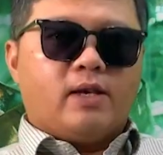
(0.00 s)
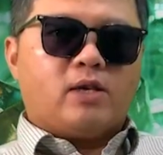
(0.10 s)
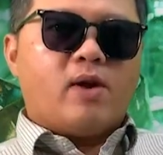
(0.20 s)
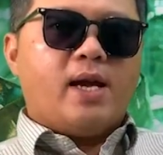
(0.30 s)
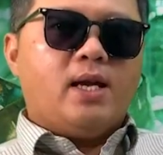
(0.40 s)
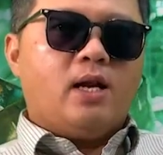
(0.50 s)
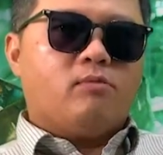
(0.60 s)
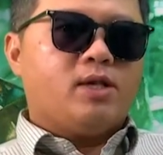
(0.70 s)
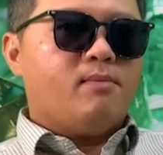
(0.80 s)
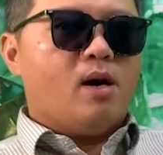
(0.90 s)
Và sau đây thì
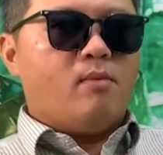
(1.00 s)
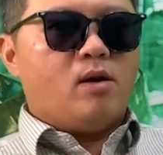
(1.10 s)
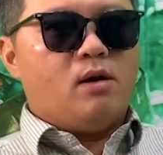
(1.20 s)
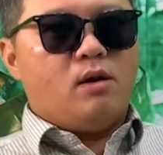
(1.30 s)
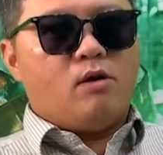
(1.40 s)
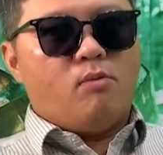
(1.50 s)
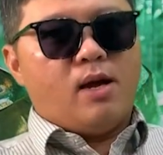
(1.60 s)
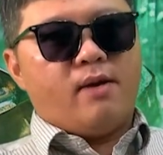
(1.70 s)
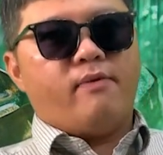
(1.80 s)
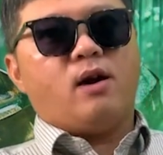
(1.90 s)
Long xin mời mọi người cùng
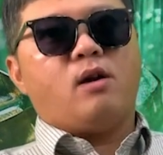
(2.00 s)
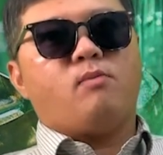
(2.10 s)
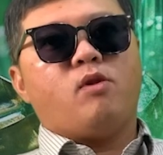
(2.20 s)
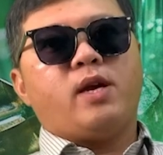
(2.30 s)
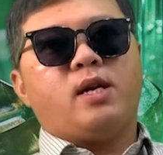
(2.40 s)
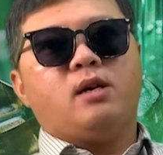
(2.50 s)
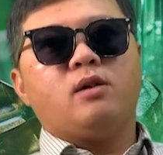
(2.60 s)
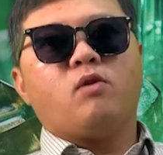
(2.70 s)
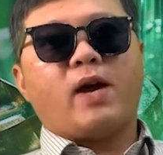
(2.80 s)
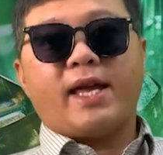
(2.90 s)
nghe phần công bố giải thưởng
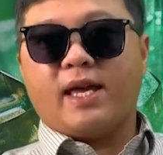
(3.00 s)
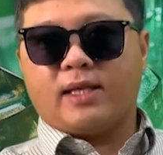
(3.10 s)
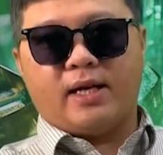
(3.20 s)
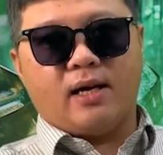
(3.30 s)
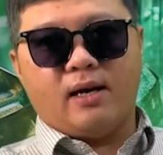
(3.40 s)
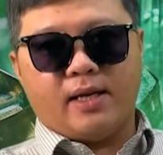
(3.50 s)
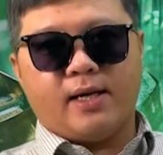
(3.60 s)
của các nhà tài trợ nha